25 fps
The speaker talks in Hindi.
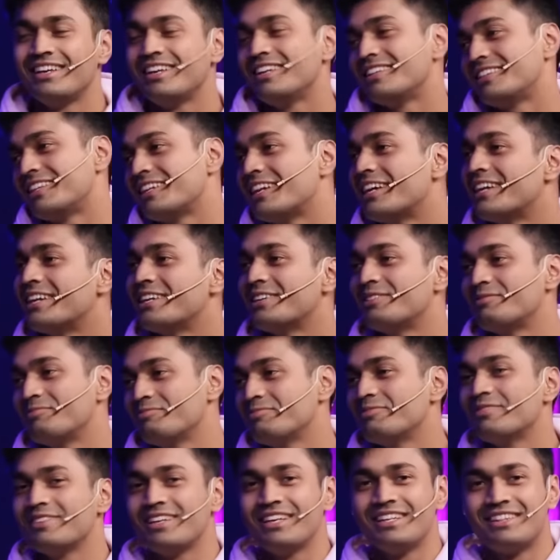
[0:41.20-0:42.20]
दिल इतना
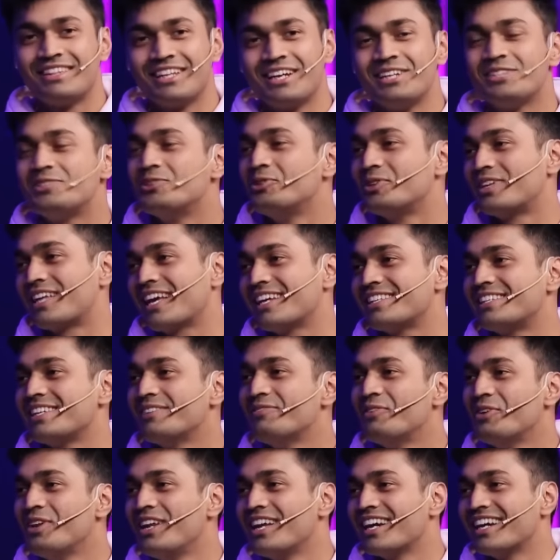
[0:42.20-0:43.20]
इतना झूठ कैसे
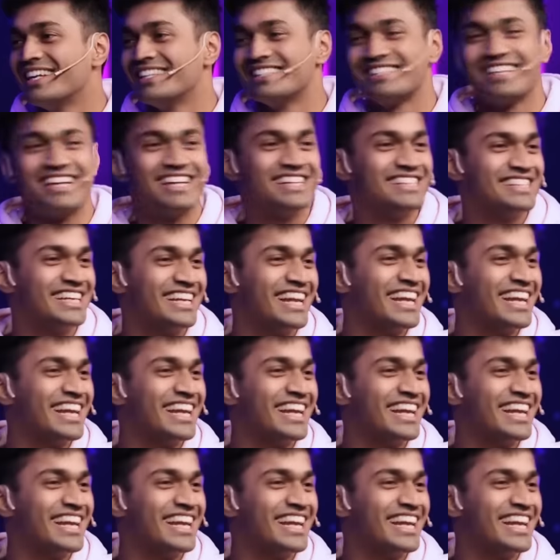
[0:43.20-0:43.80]
ही बोलेगा इंसान